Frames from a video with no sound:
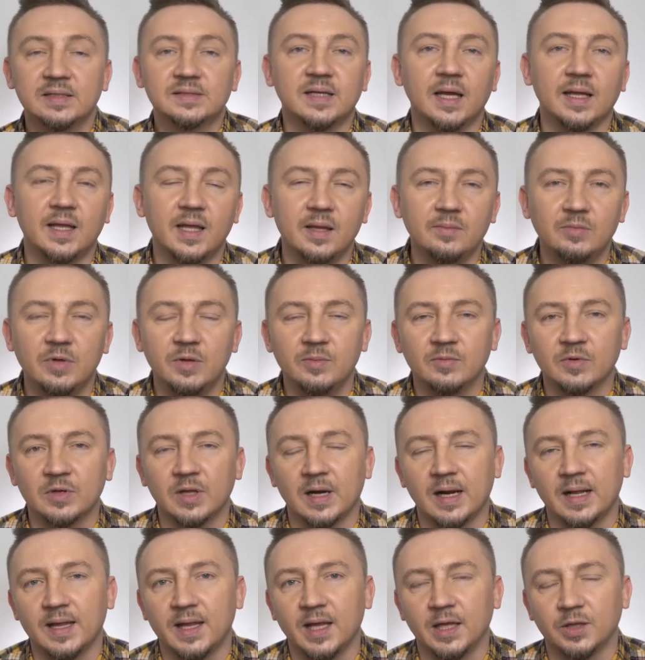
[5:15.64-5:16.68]
с какими
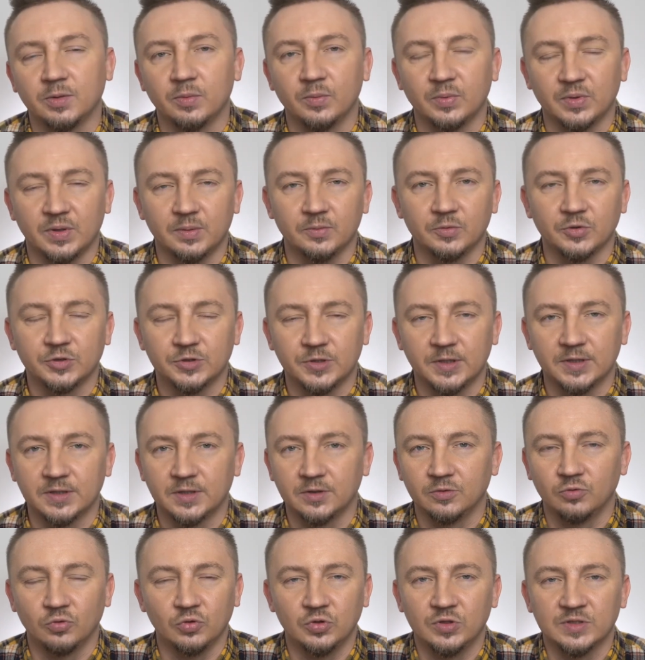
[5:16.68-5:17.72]
именно ракетами, потому что
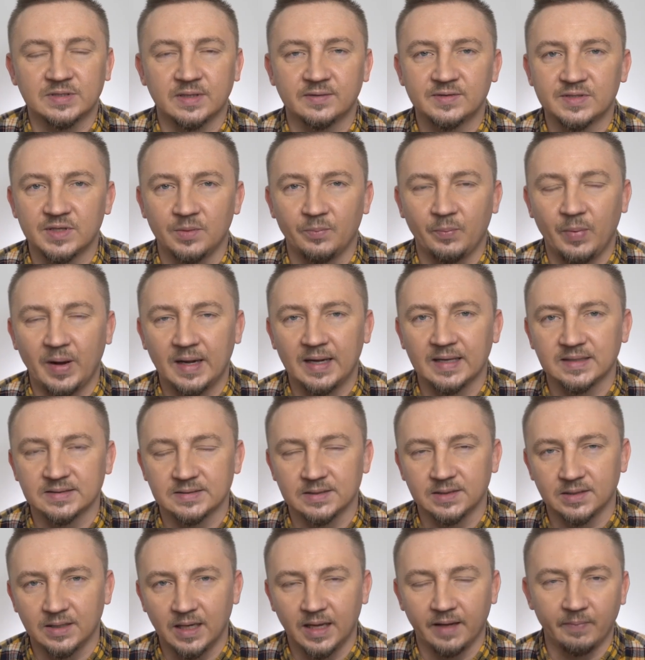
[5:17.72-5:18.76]
это ну, не совсем
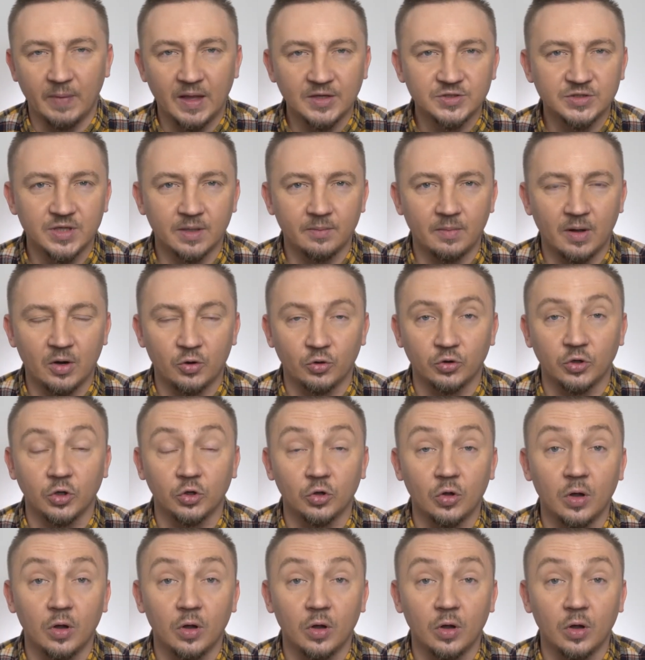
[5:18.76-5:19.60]
полезно для нашей обороны.